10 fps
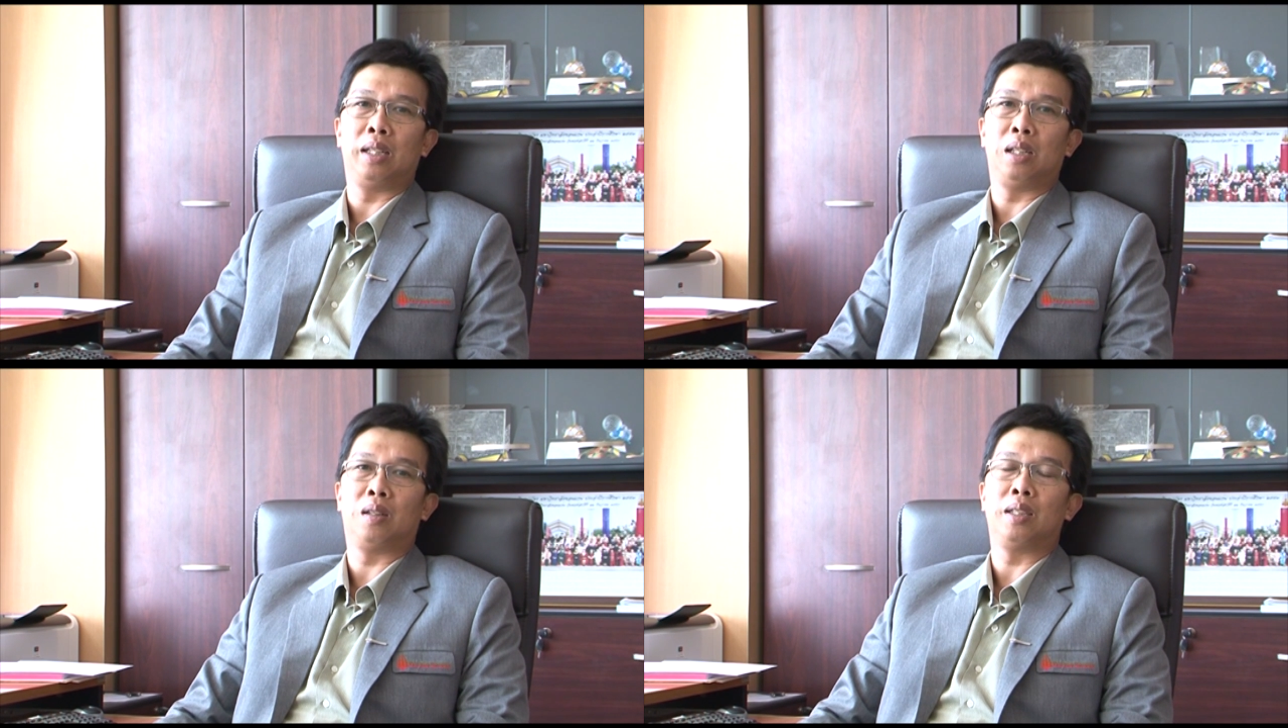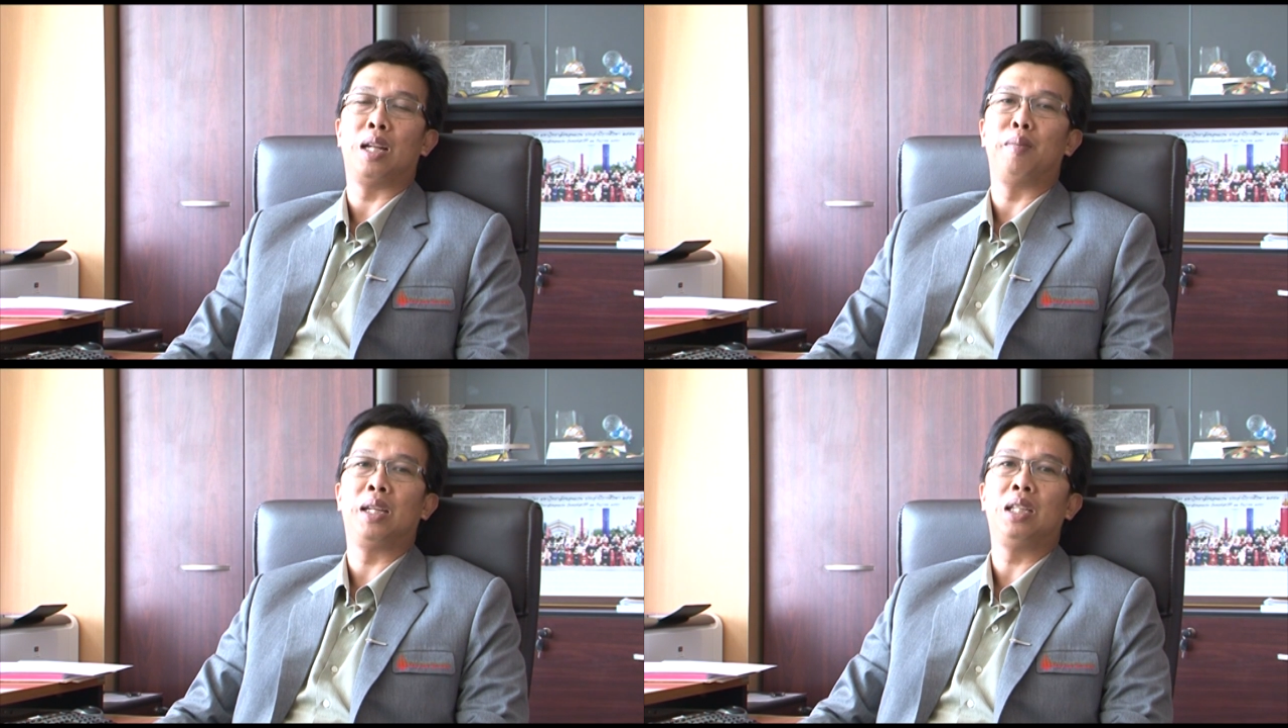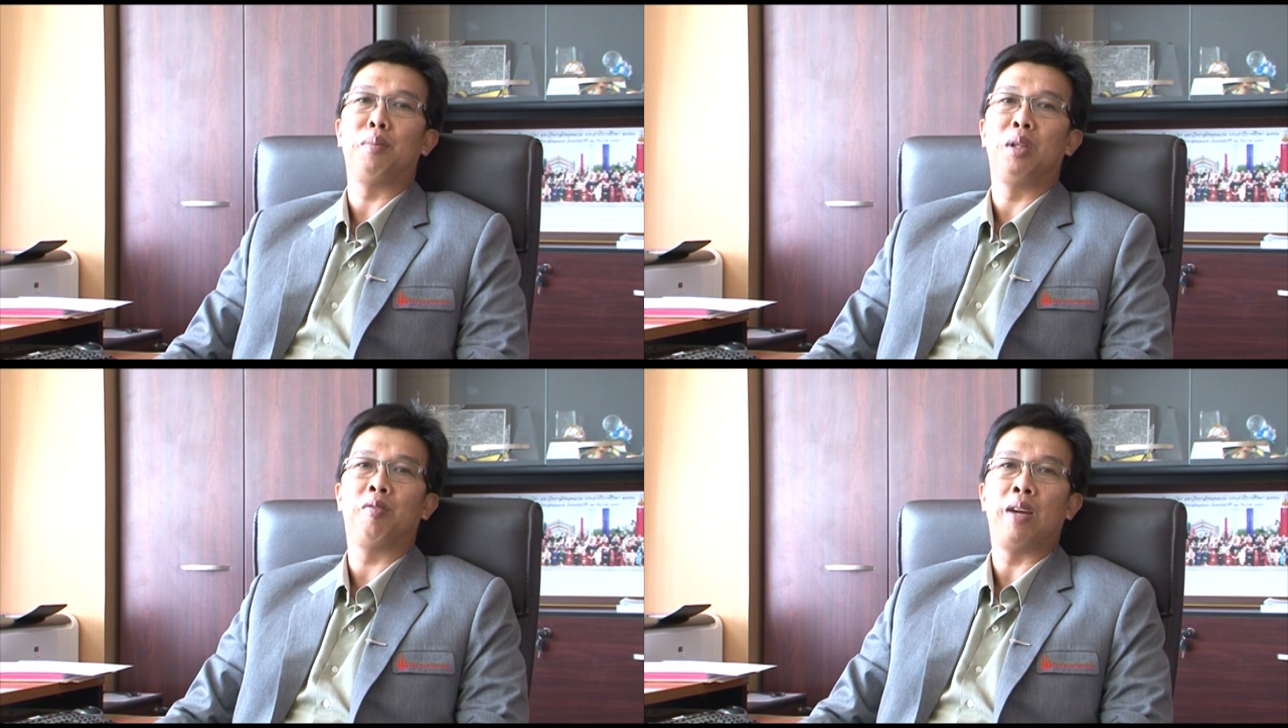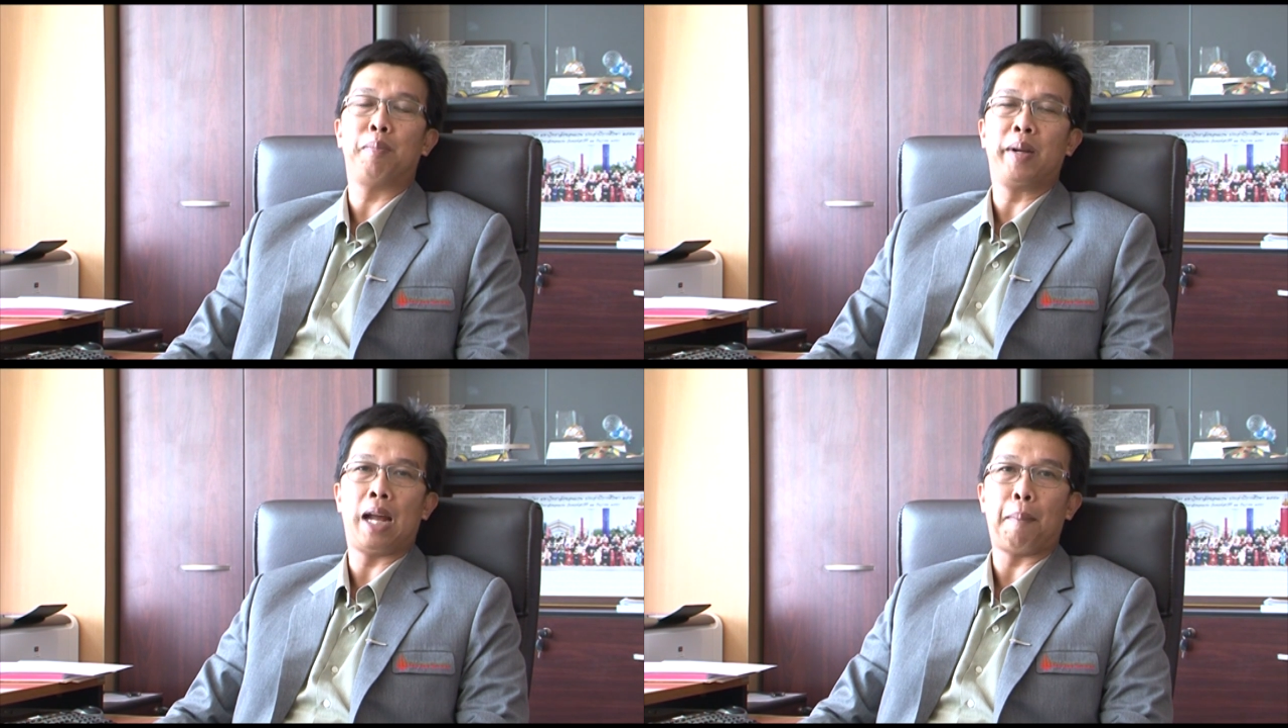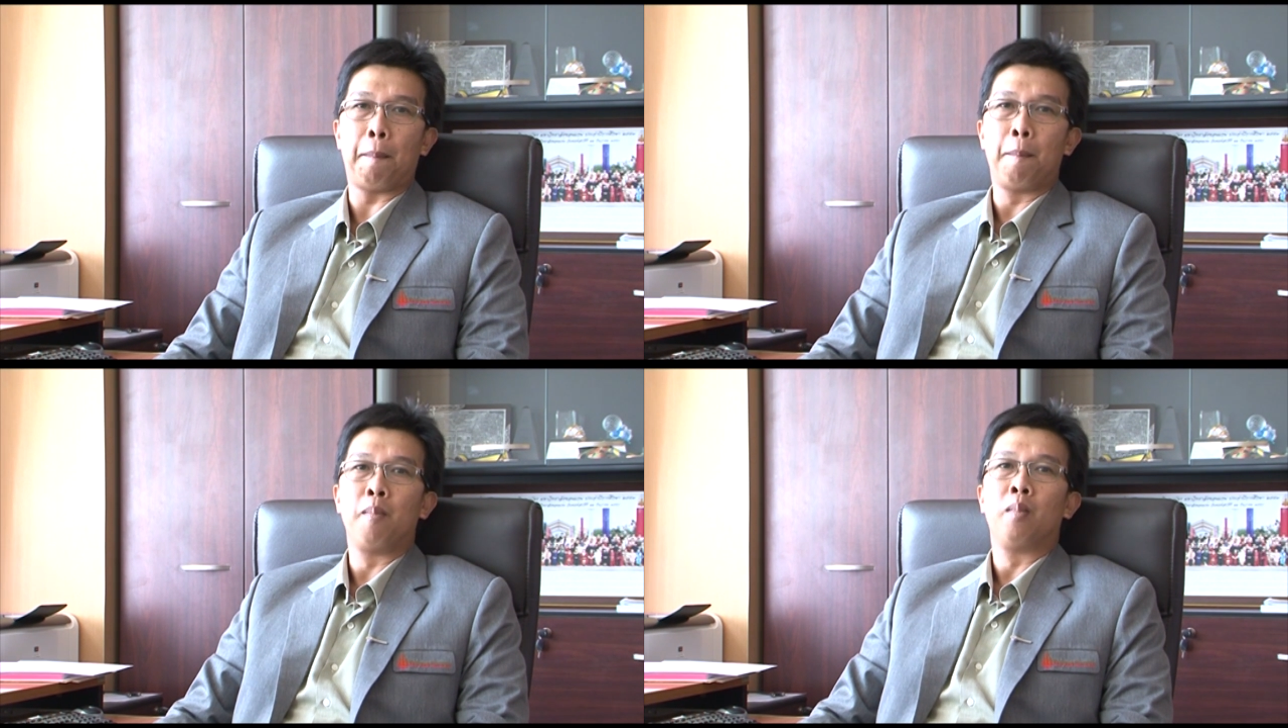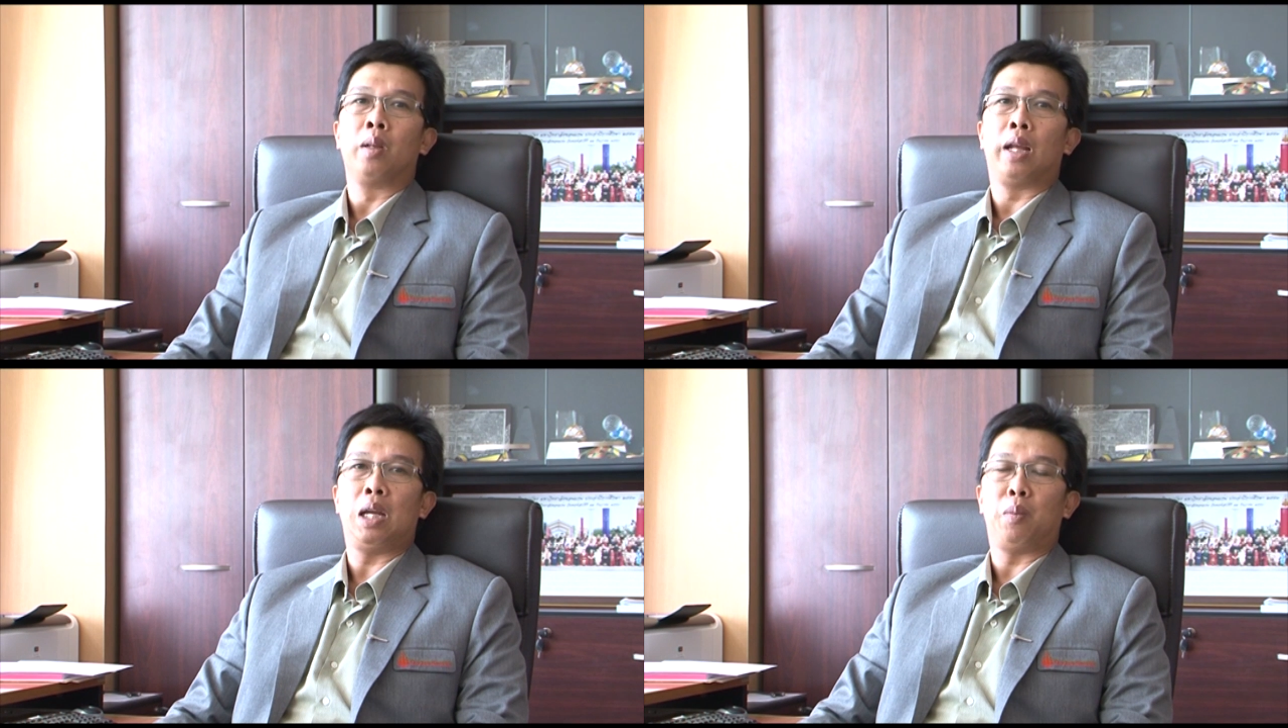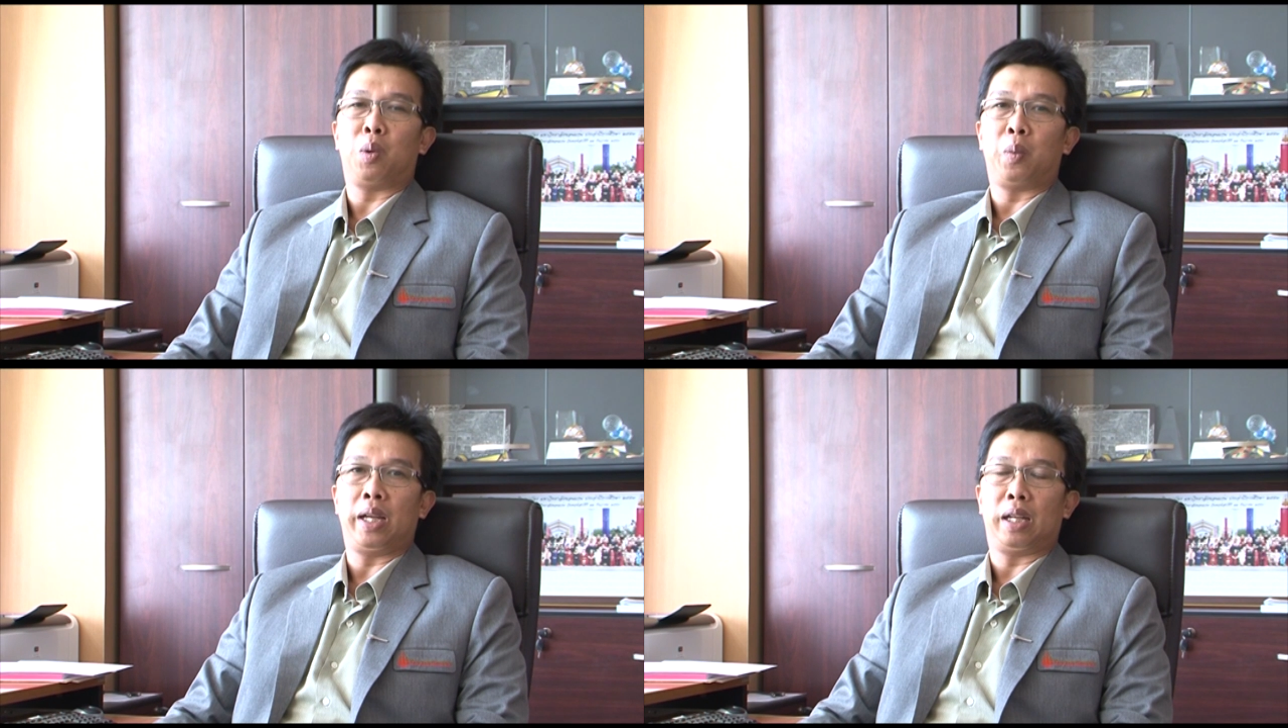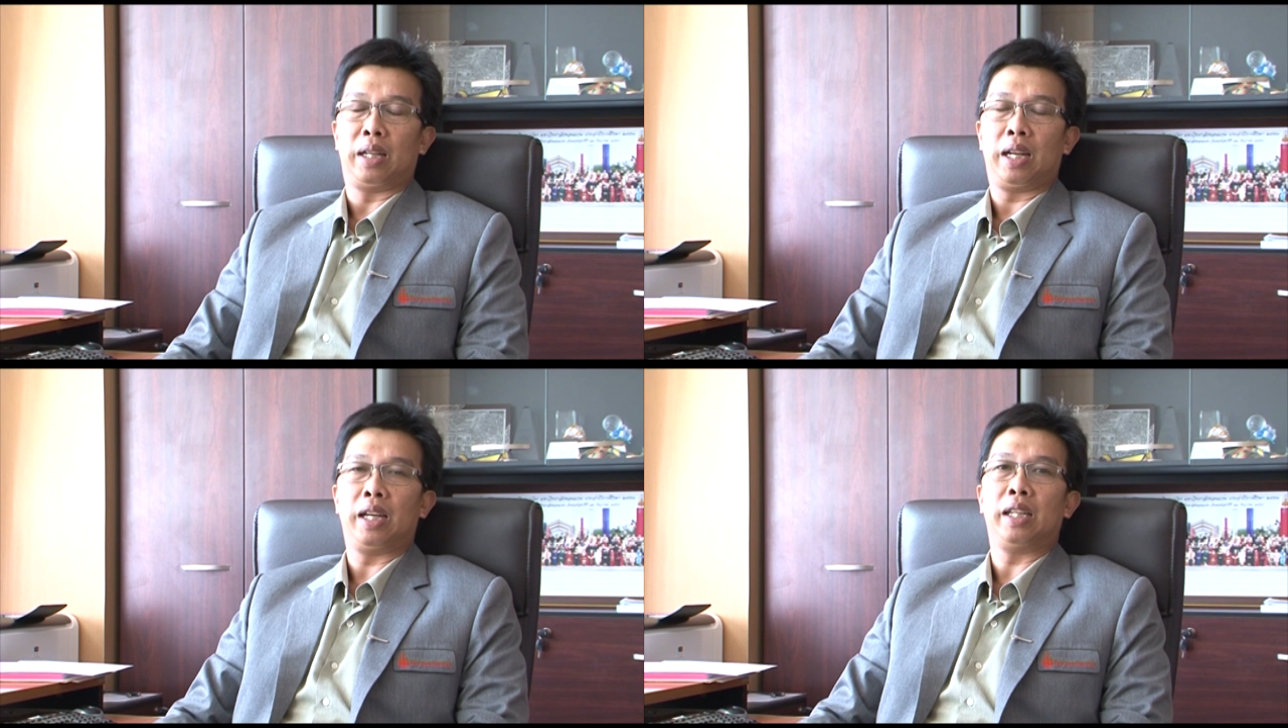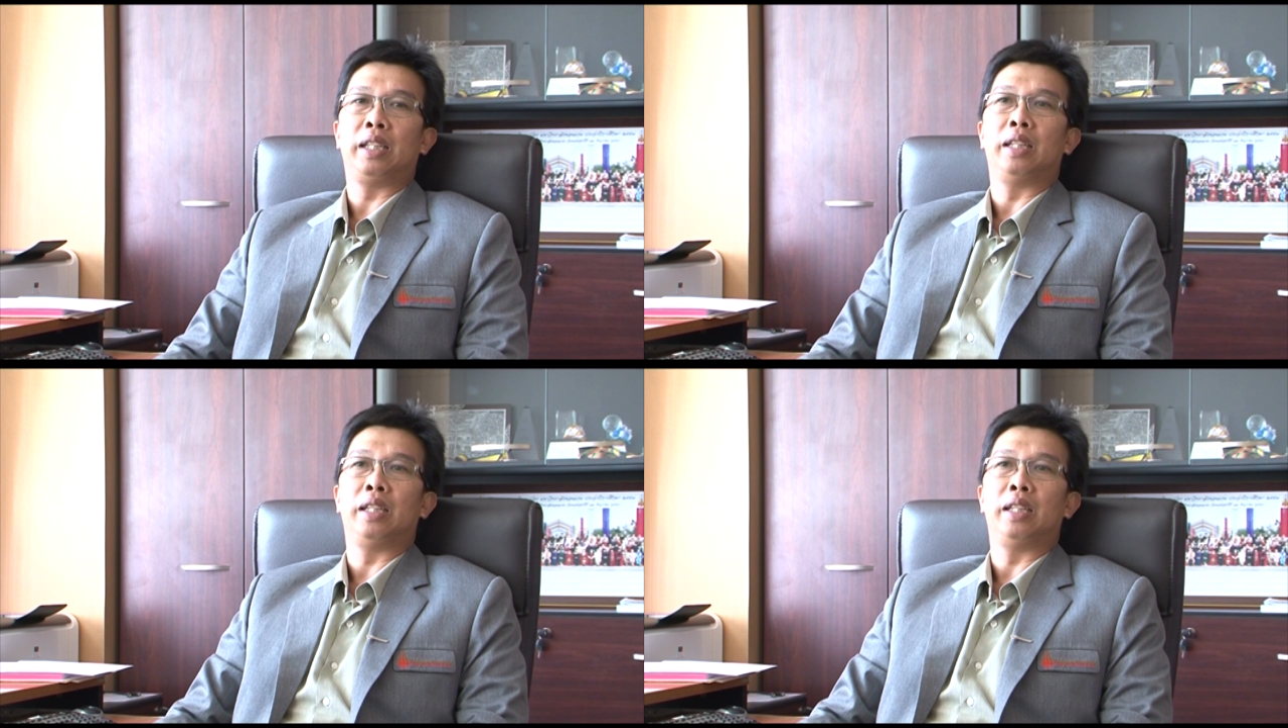แล้วก็สามารถที่จะมีไฟประดับให้วงเวียนให้